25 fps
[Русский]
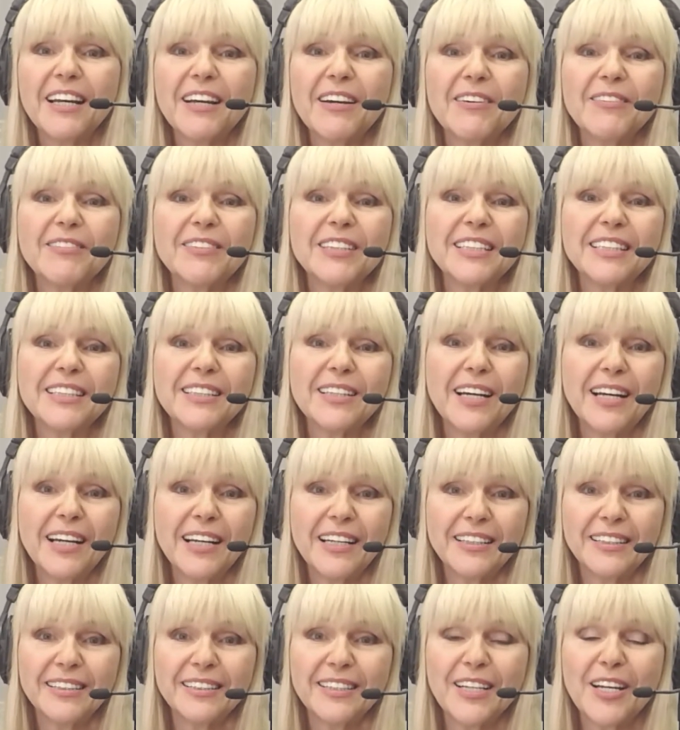вы
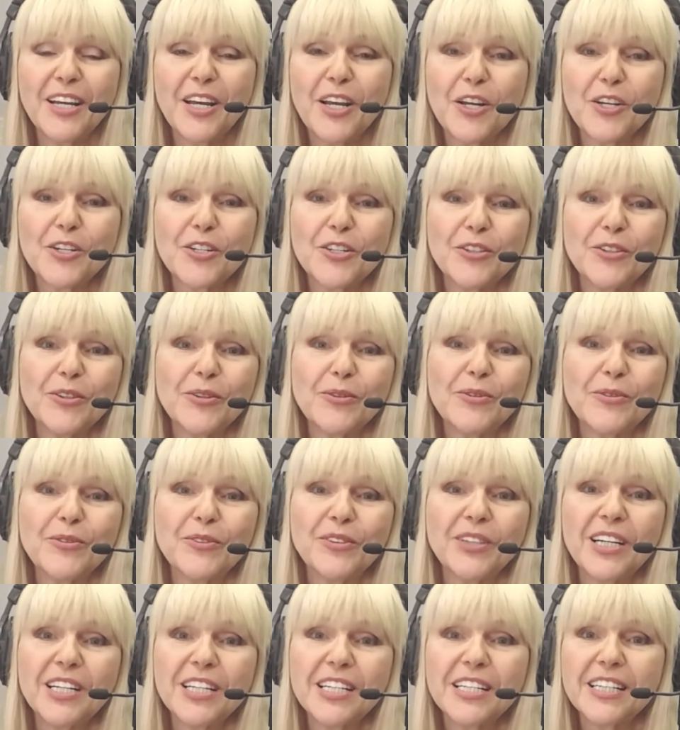знаете, что у
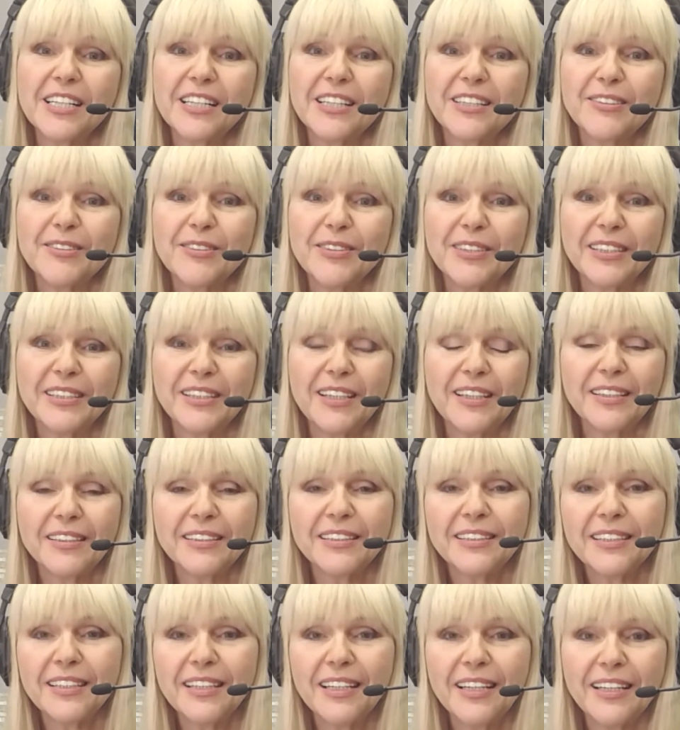нашей
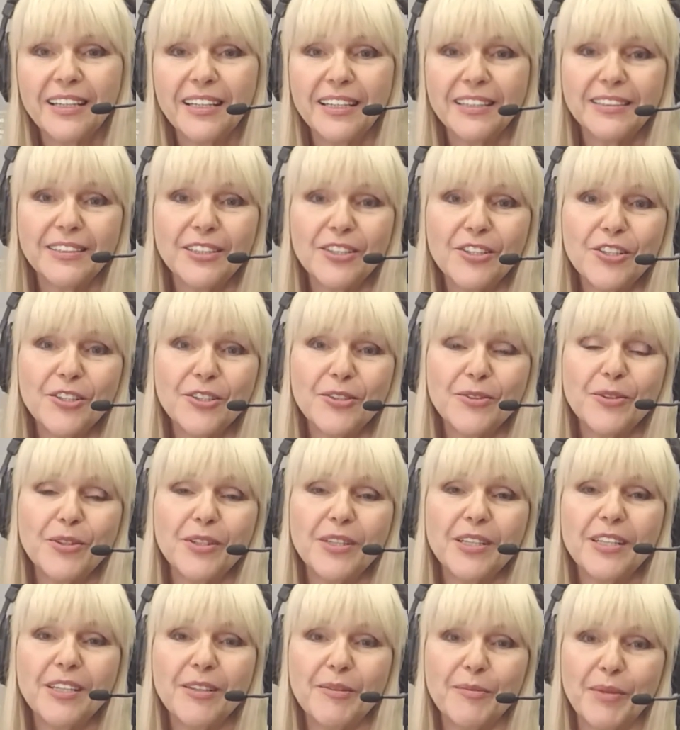радиостанции есть еще
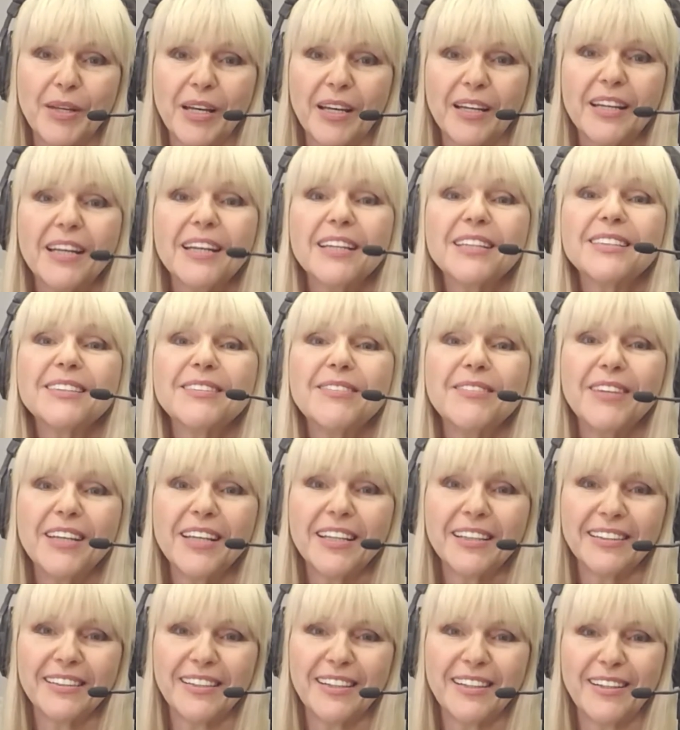имя
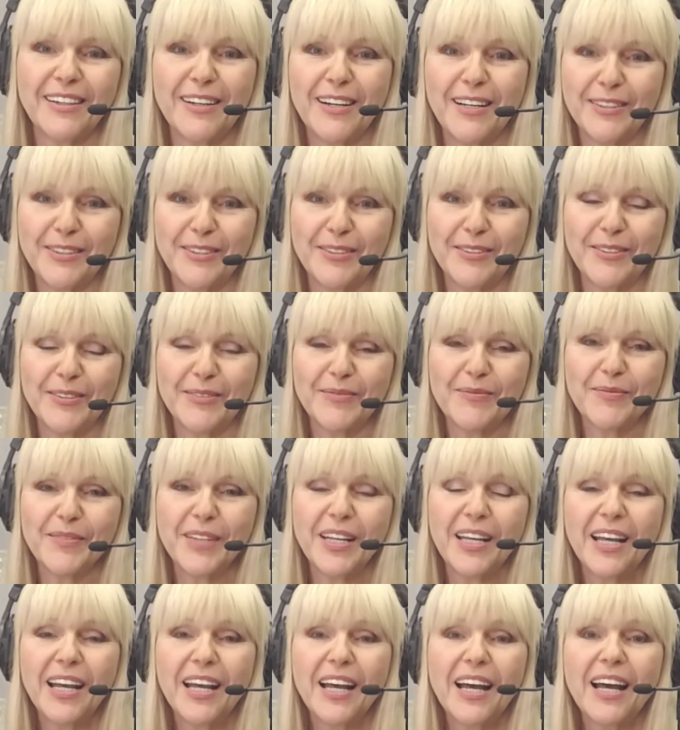«Светлое радио».
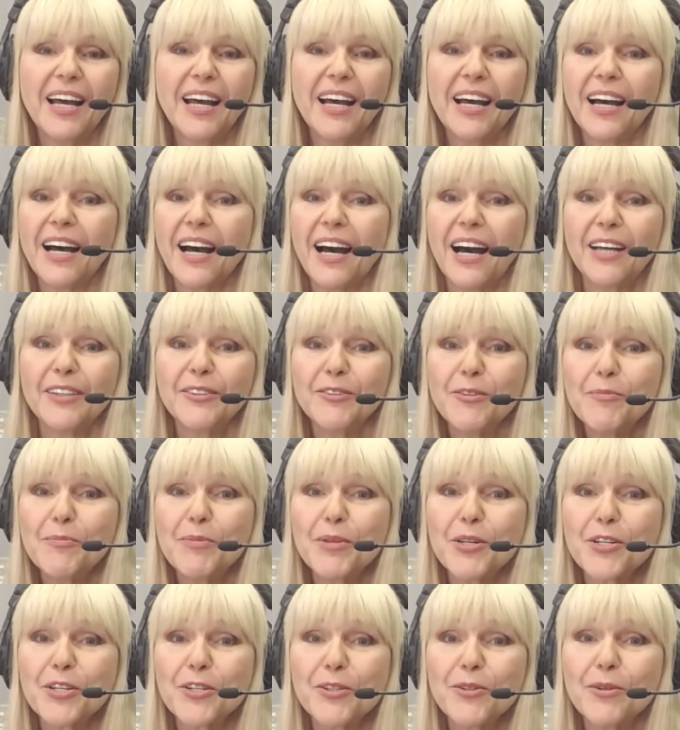Оно
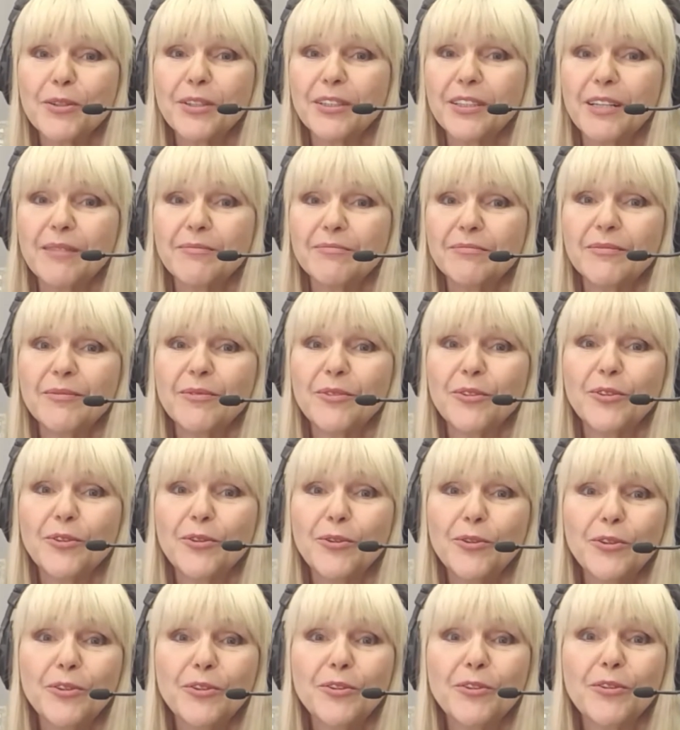пришло к нам
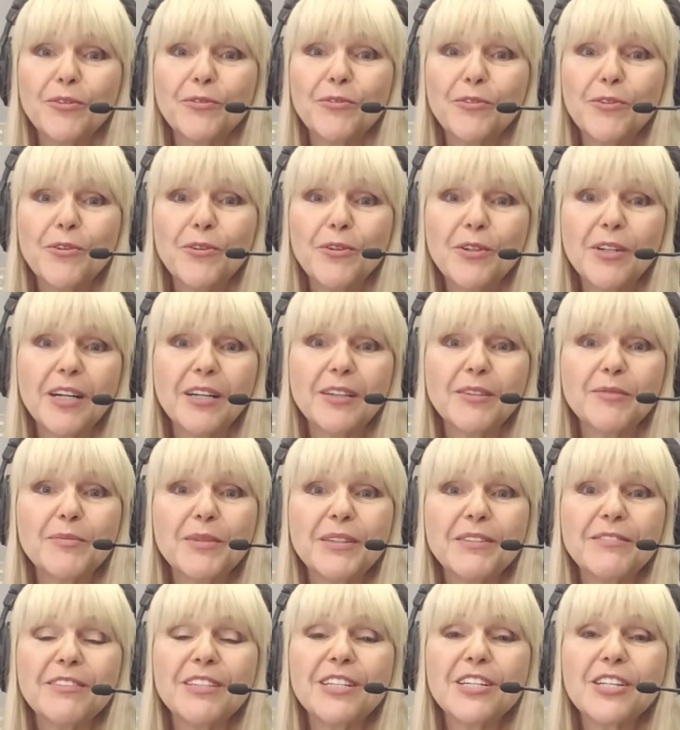до того, как
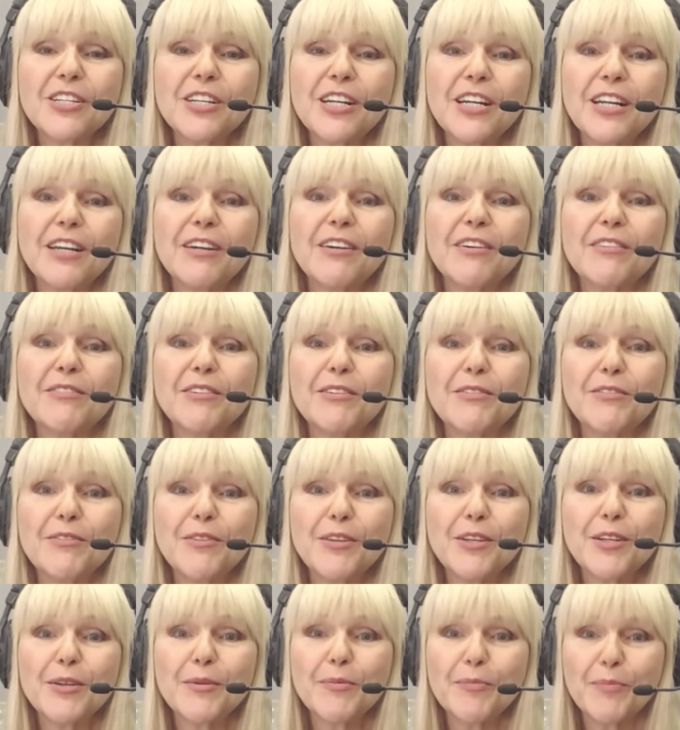мы вышли в
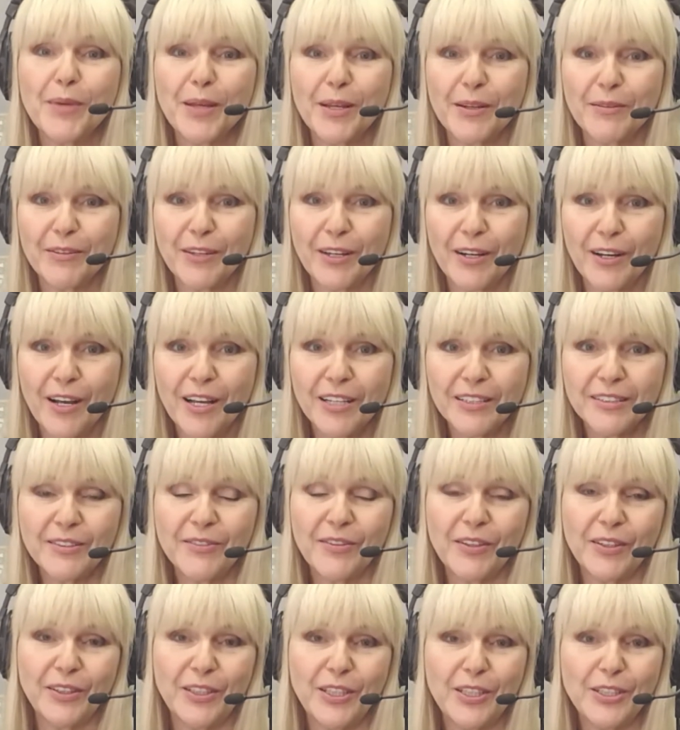эфир первый раз в
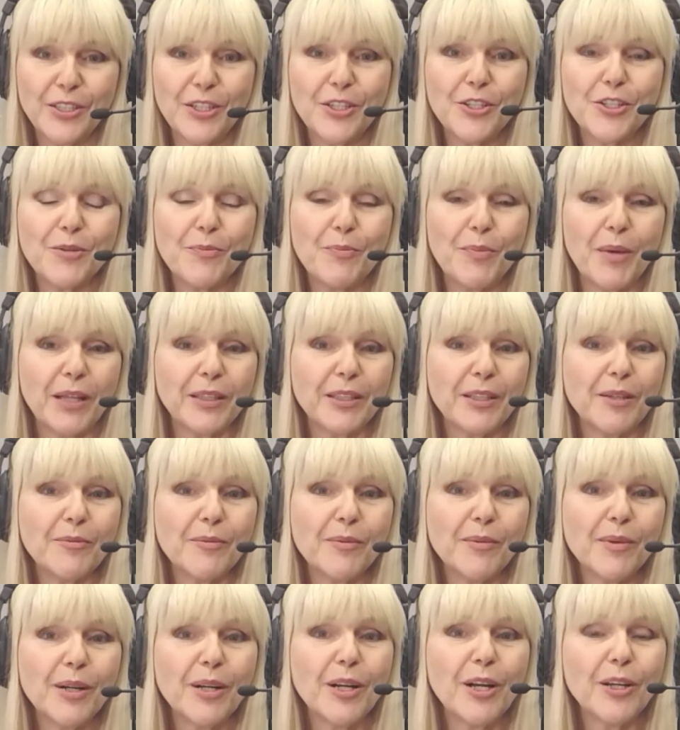2005
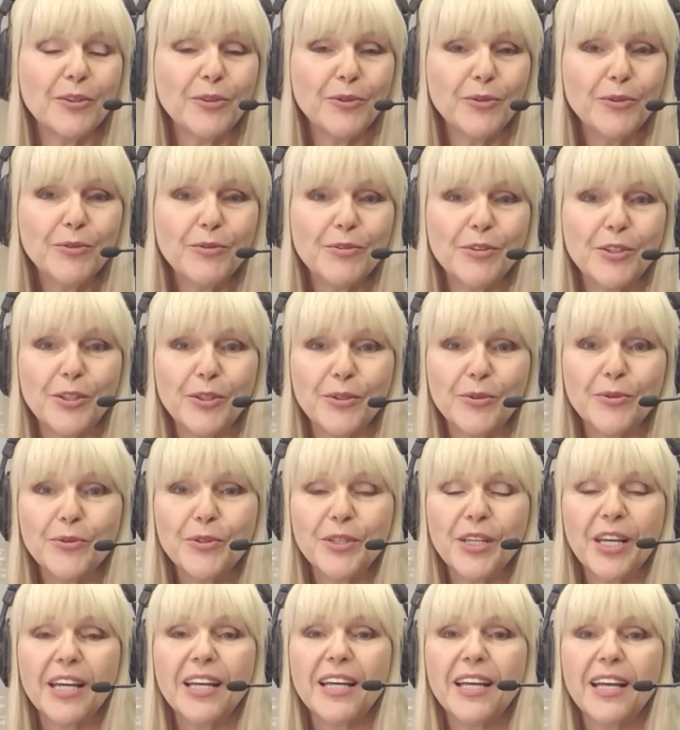году, в июне.